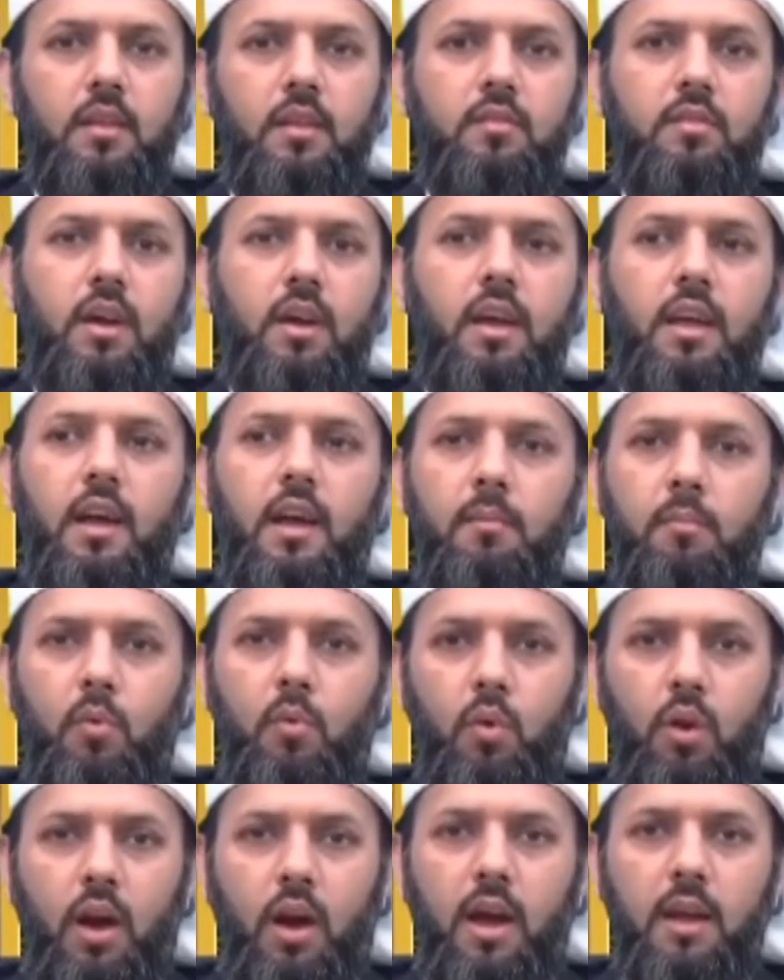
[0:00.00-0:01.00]
चाहे हम
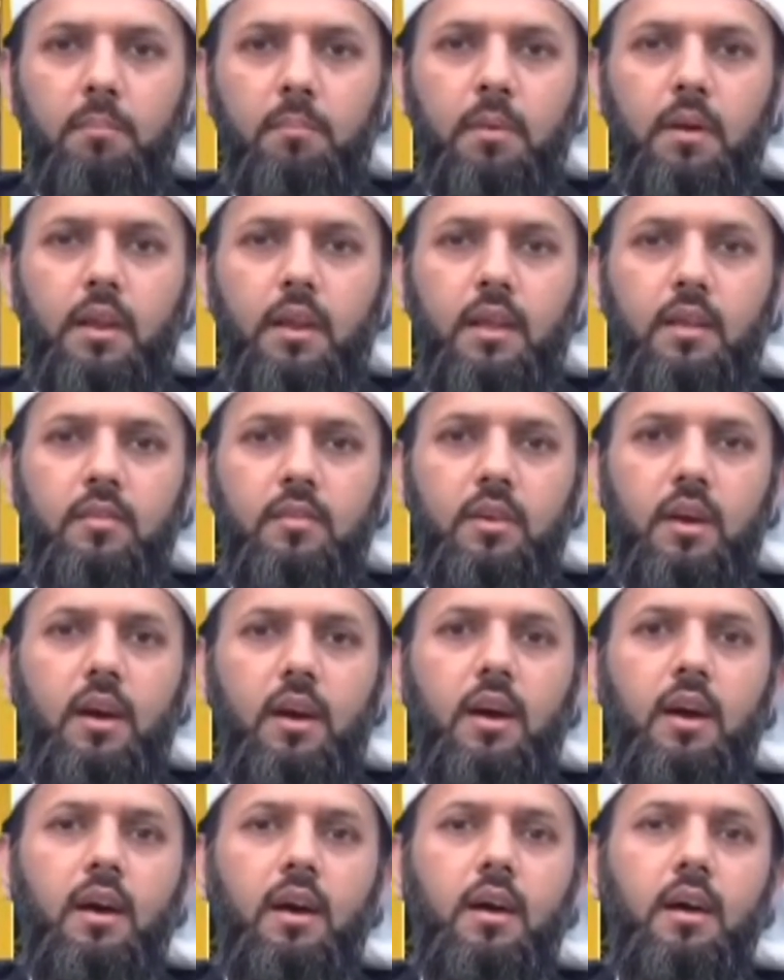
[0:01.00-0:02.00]
कुरान पढ़ें
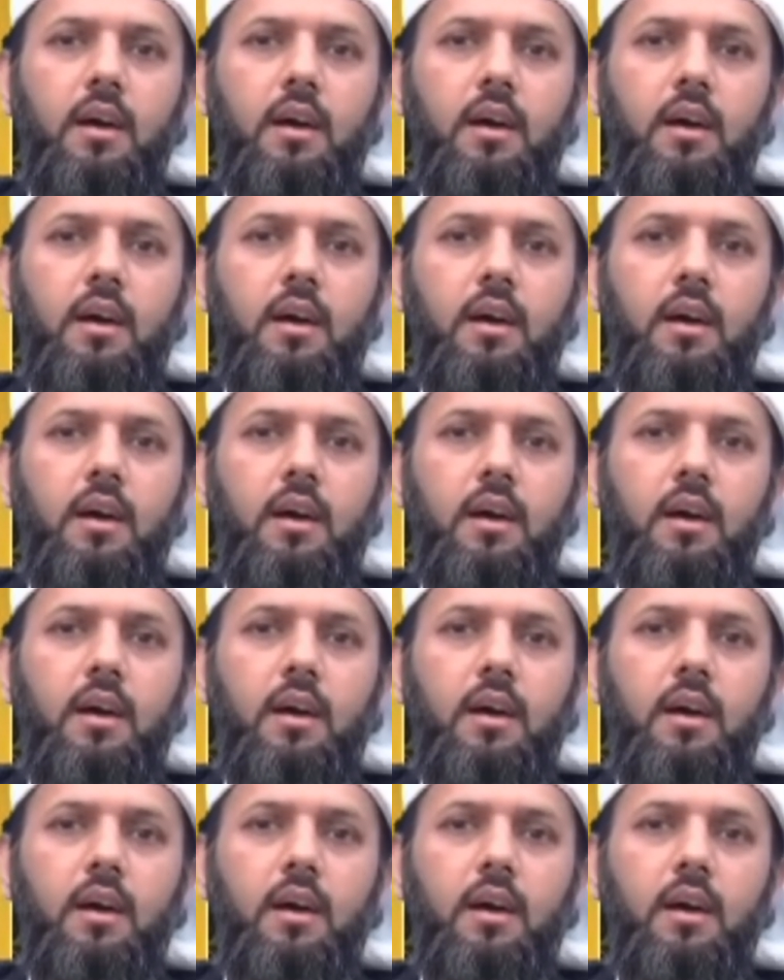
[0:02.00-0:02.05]
जहाँ